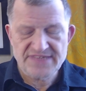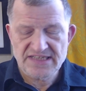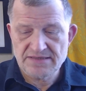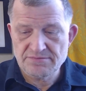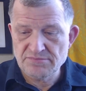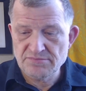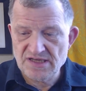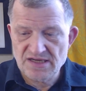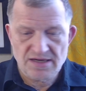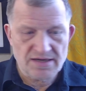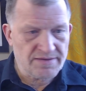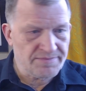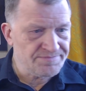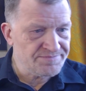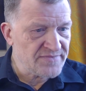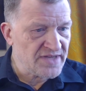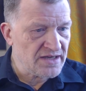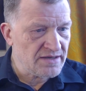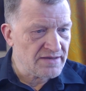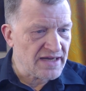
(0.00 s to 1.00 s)
eben der
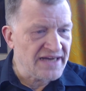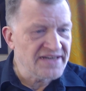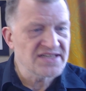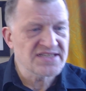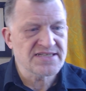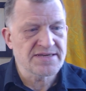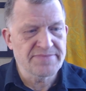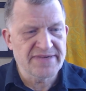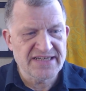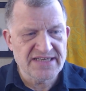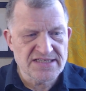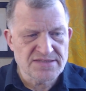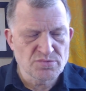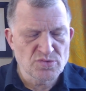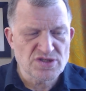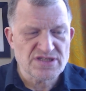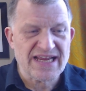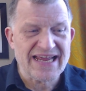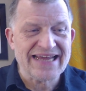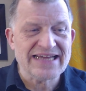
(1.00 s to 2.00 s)
ne,
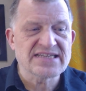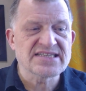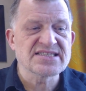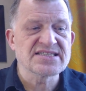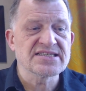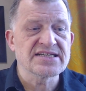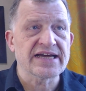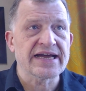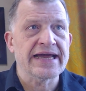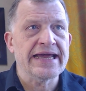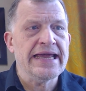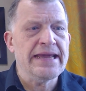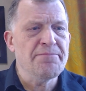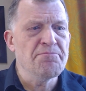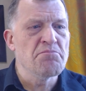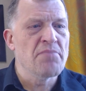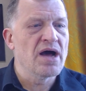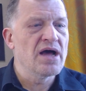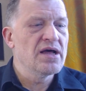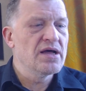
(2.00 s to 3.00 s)
Antisemitismus extrem